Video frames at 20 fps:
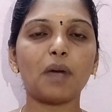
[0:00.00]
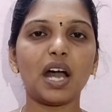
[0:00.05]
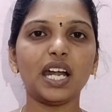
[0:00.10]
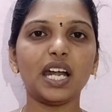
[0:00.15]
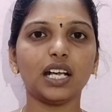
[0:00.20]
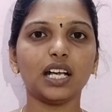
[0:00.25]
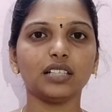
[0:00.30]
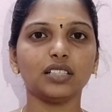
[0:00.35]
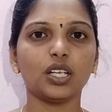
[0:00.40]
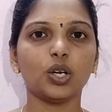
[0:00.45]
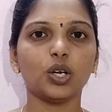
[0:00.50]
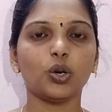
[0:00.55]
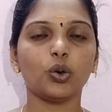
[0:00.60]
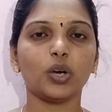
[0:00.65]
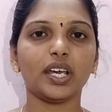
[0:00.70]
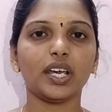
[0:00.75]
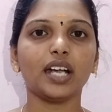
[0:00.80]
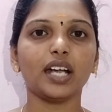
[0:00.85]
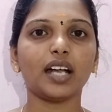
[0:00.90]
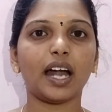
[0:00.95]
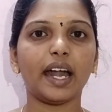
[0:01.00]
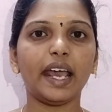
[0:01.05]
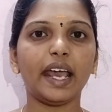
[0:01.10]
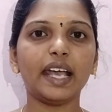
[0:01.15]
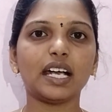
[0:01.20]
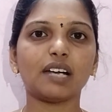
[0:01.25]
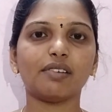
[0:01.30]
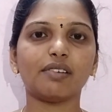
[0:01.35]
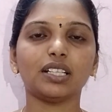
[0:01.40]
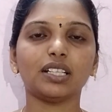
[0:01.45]
மாணிக்கத்தினுடைய
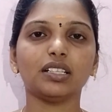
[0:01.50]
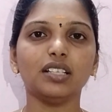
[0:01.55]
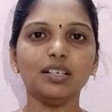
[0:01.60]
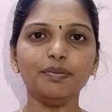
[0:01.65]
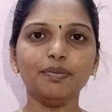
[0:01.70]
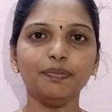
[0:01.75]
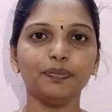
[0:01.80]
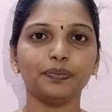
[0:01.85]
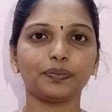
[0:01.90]
கடைக்கு வந்து